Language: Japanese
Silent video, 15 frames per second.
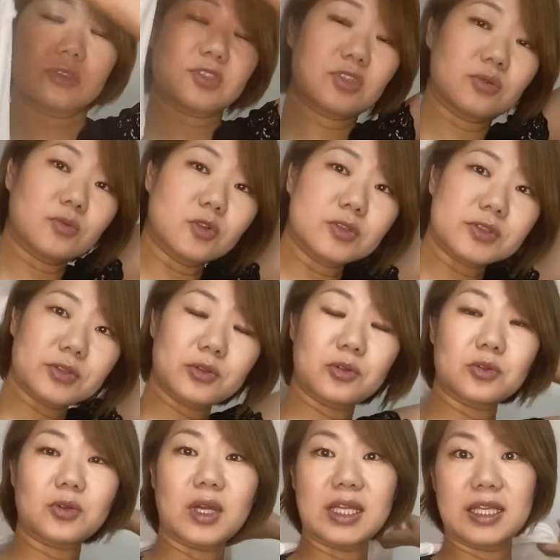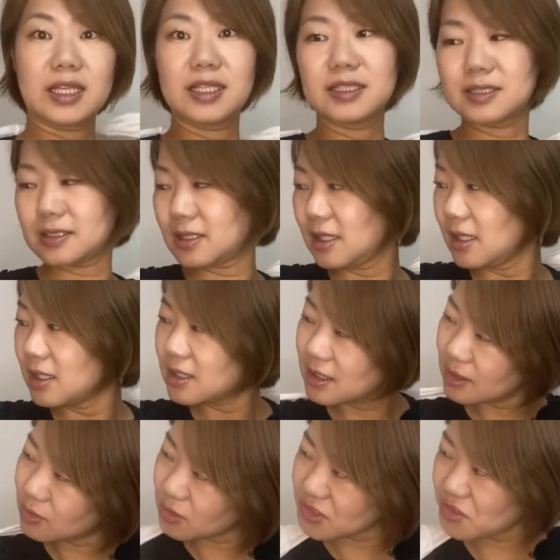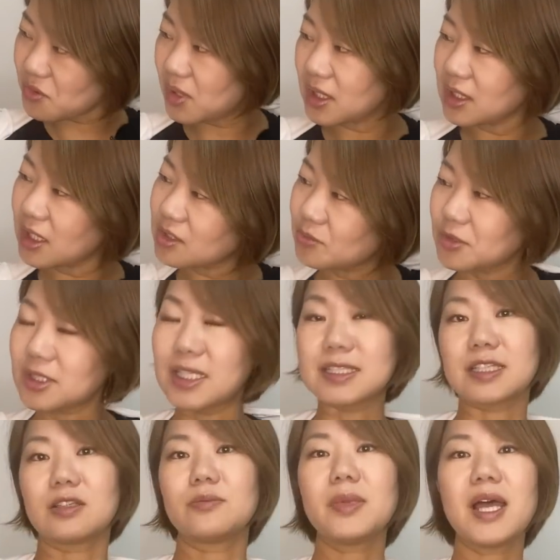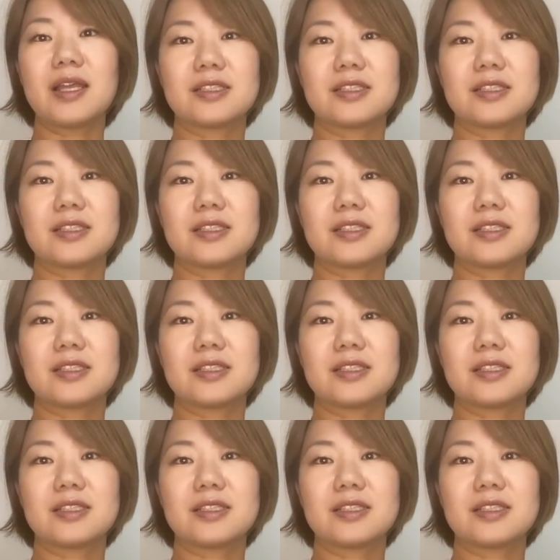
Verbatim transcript: 注文することができずで、どうしようかなと思ったんですけど、